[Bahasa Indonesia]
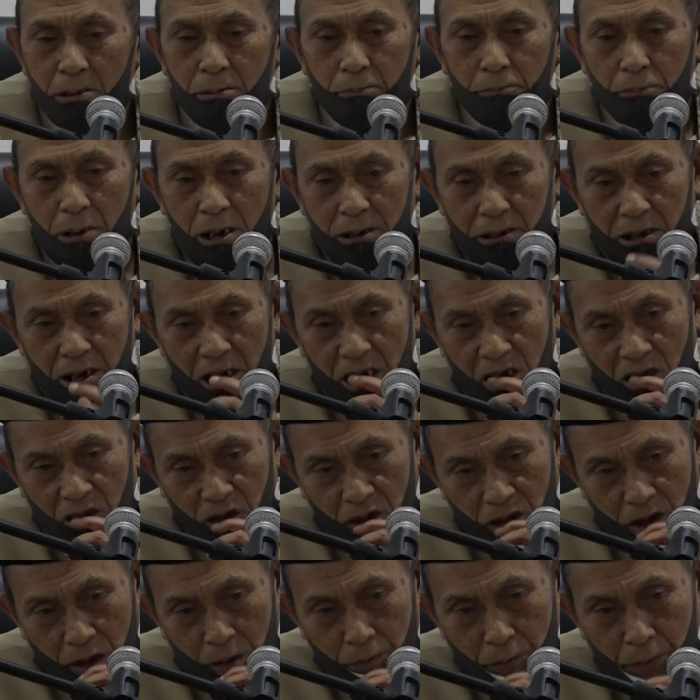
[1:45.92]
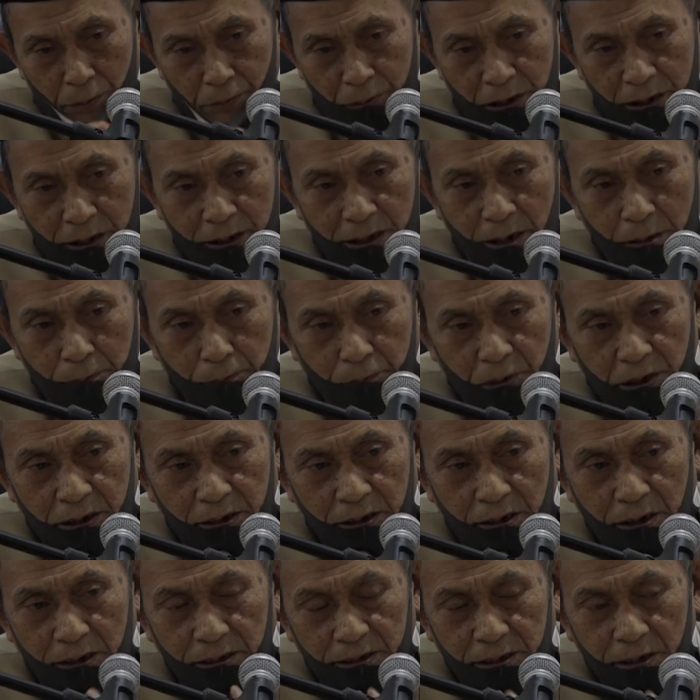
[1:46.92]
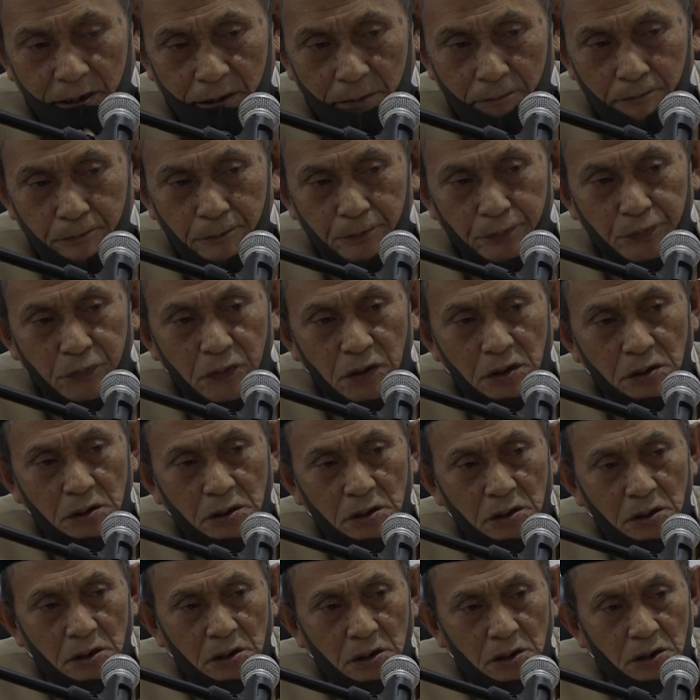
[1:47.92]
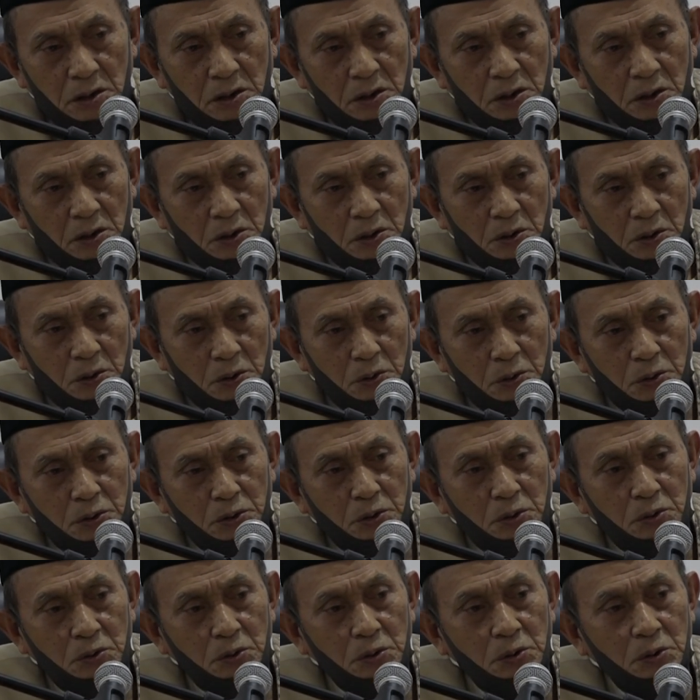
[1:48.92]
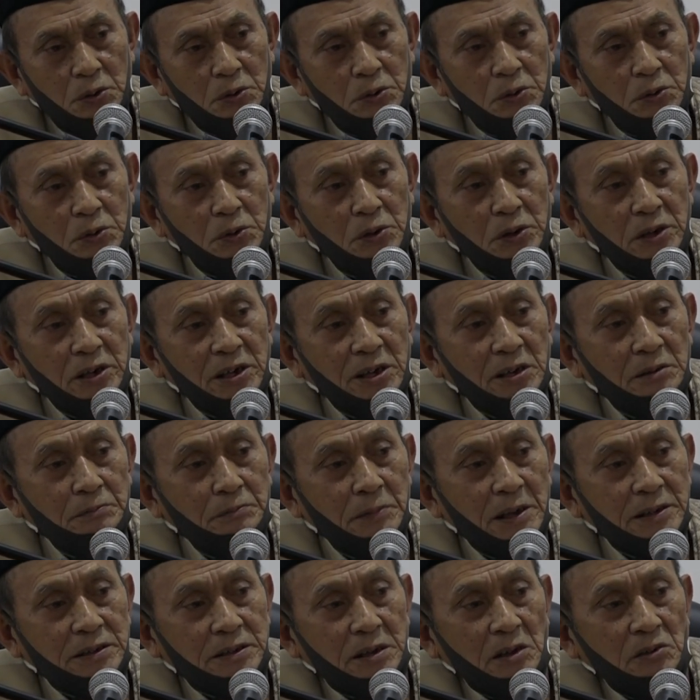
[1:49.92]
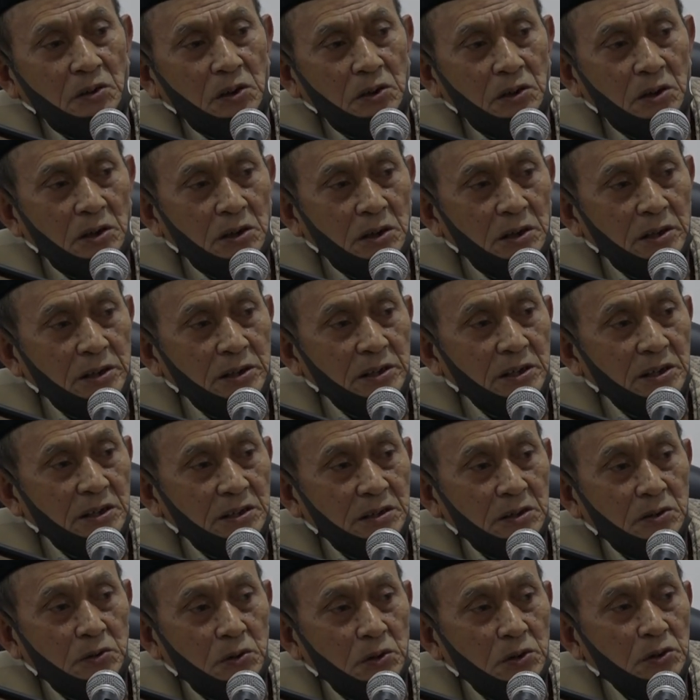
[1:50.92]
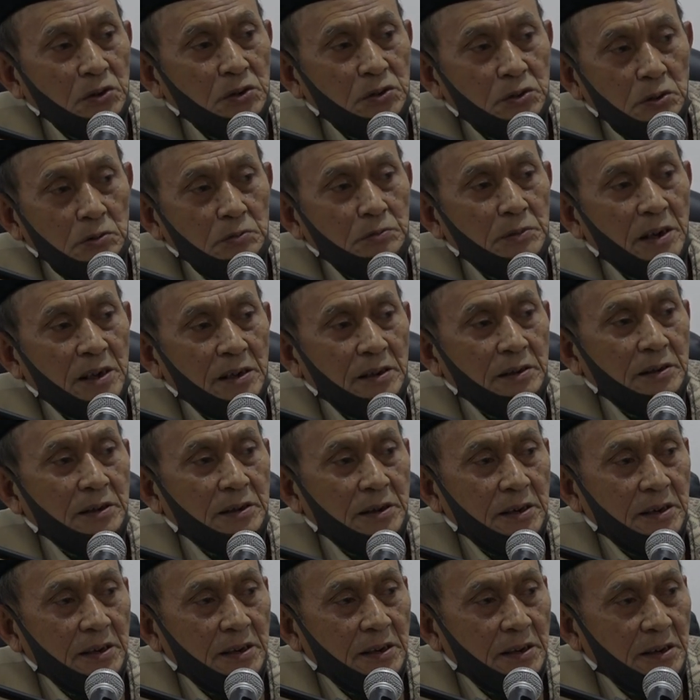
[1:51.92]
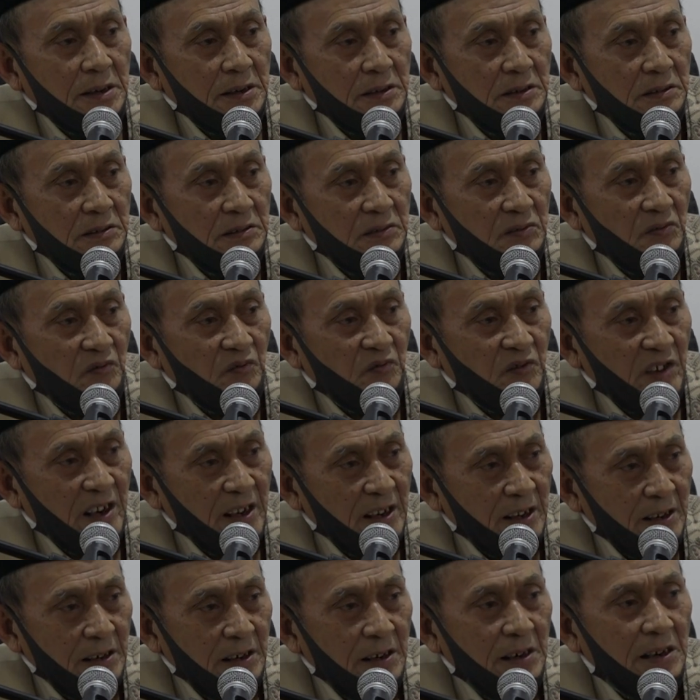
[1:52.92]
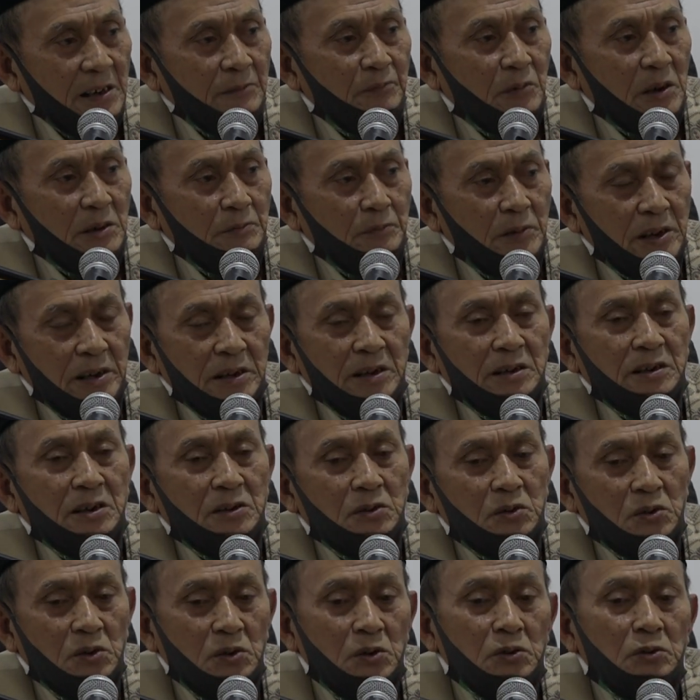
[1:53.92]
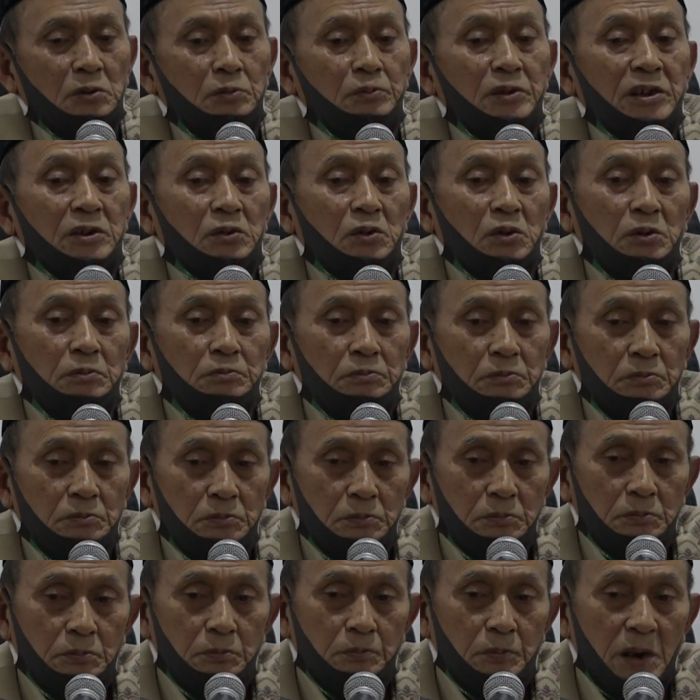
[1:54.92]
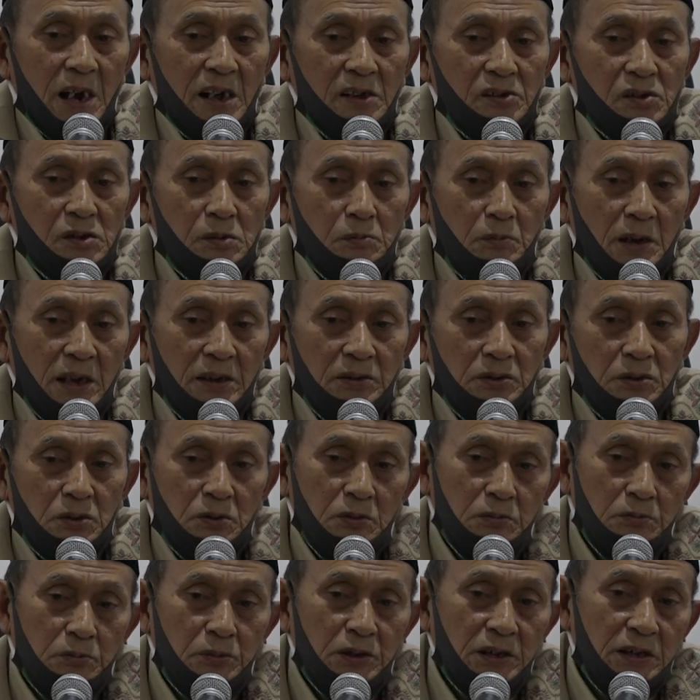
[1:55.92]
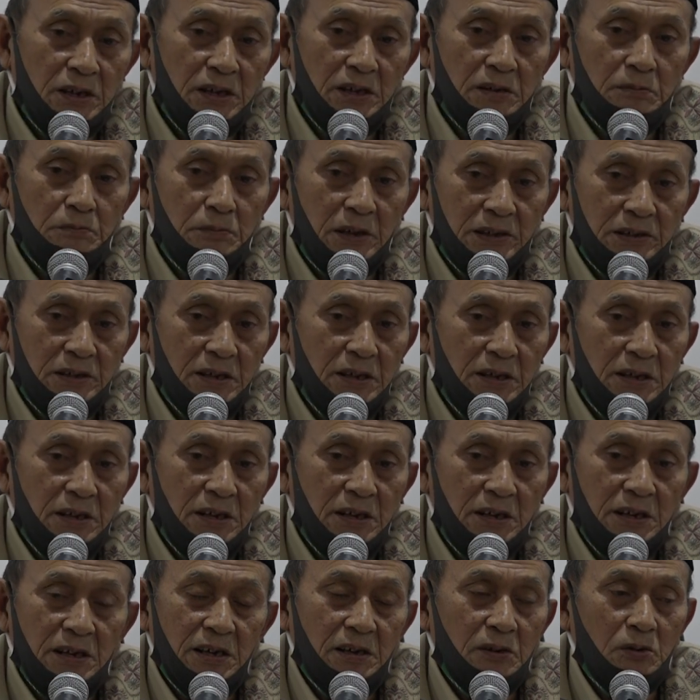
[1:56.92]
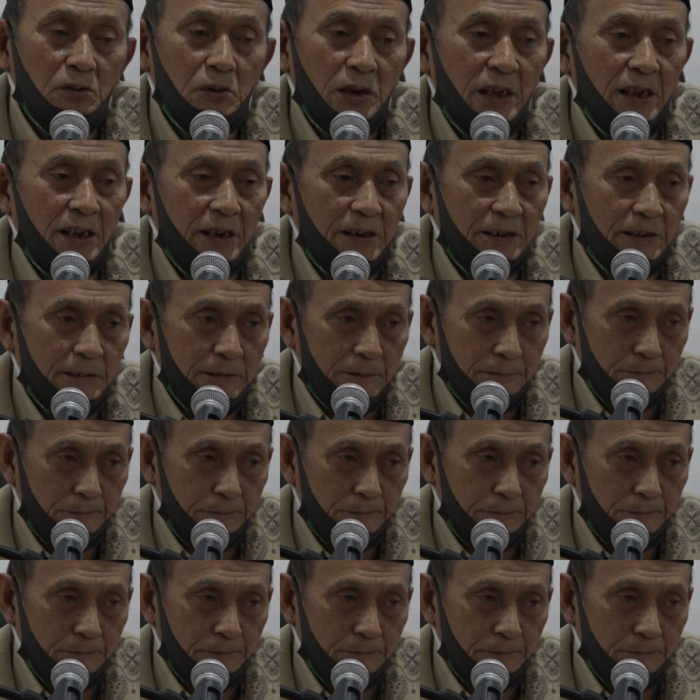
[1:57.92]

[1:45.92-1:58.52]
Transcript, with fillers: maka Allah memberikan peringatan Udkuru ni'matallahi id kuntum a'da'an fa'alafa baina qulubikum fa'asbahtum bi ni'matihi ikhwan